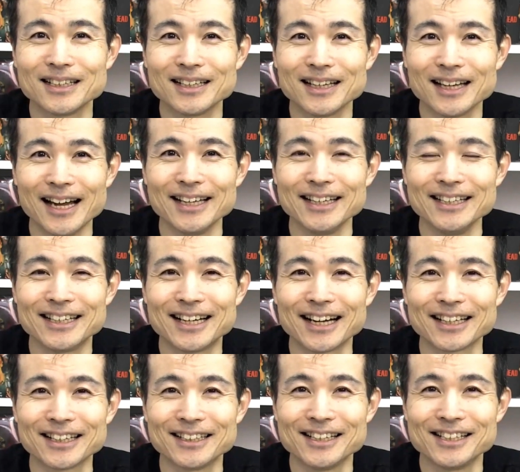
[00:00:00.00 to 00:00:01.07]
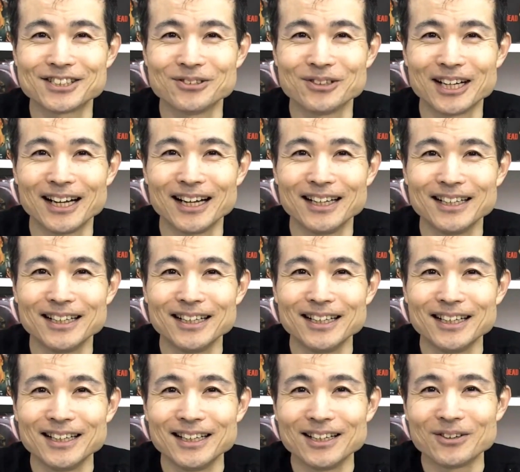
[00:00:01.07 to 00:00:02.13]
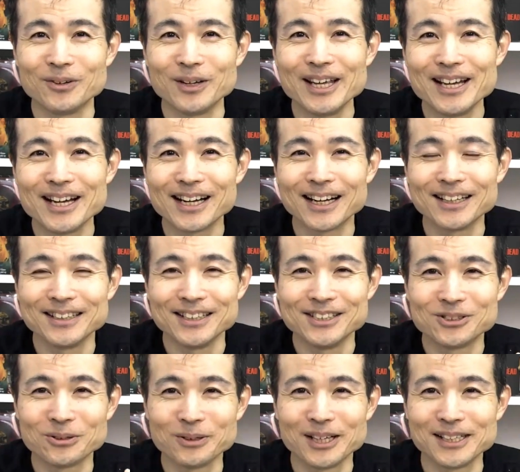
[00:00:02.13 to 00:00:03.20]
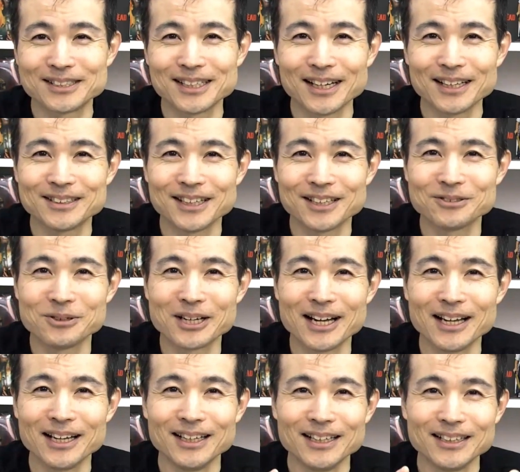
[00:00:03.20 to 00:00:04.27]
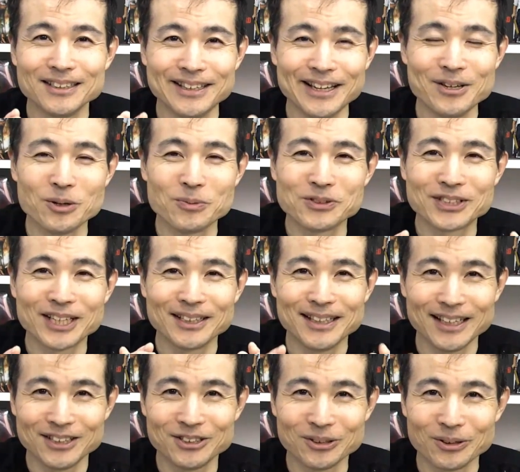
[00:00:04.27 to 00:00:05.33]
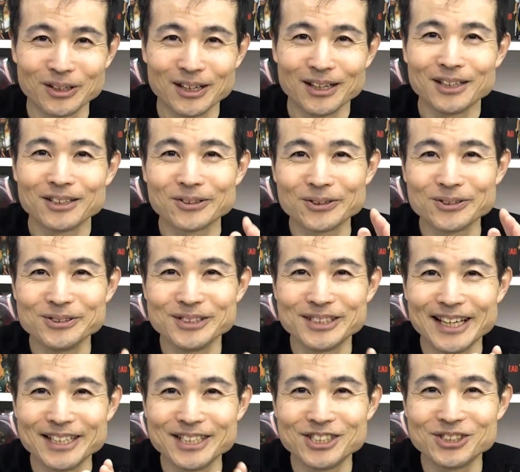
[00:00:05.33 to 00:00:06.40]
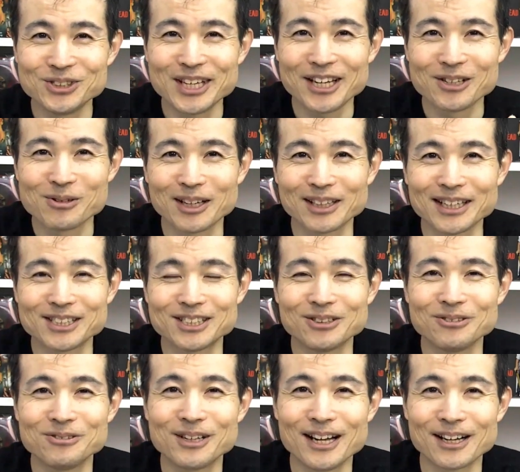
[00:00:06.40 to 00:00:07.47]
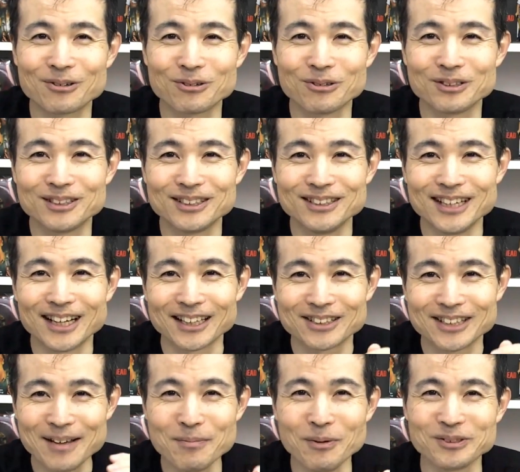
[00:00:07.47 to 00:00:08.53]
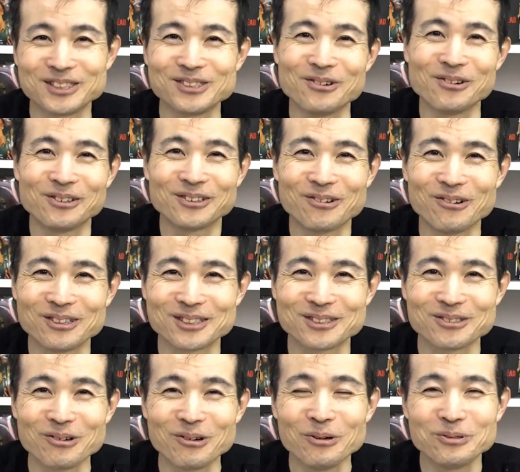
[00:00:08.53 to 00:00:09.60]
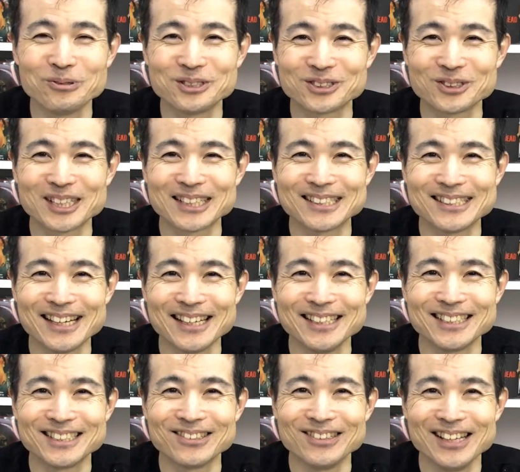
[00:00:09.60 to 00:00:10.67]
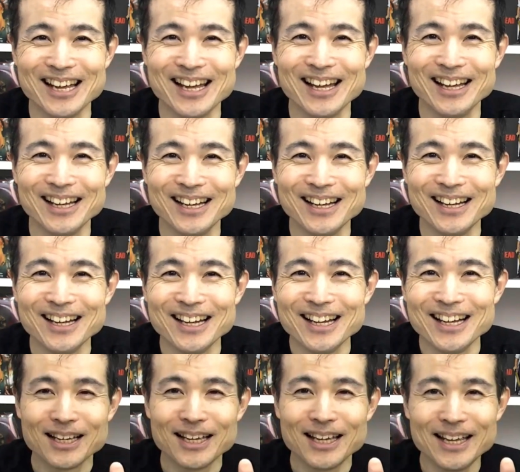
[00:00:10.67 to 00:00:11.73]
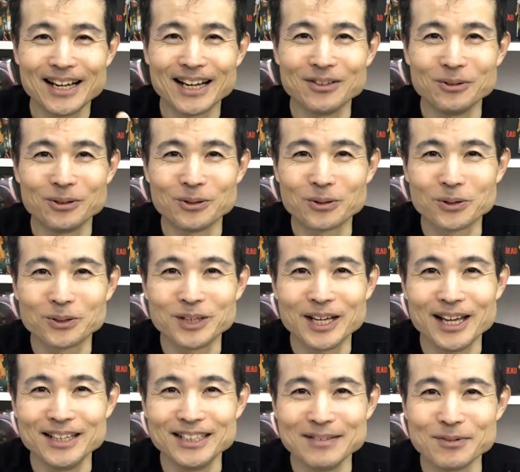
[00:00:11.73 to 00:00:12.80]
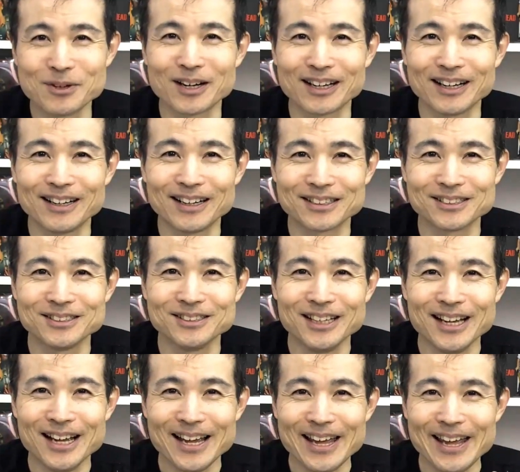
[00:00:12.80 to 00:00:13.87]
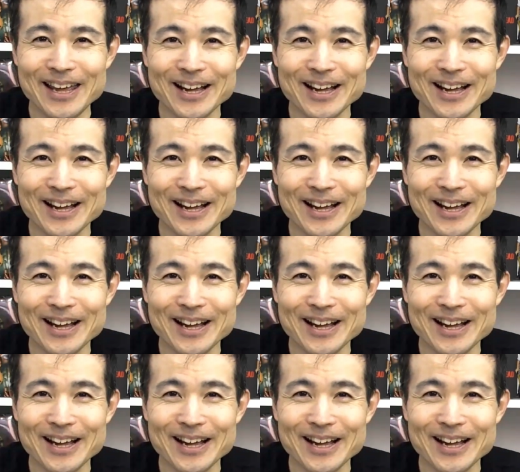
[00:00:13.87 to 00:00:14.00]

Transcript: はい、いかがだったでしょうか。映画館で上映されているのが「Day of the Dead」という劇中劇の形というのがこのなんかデモンズを彷彿とさせていいですよね。映画の予告編にもかかわらず映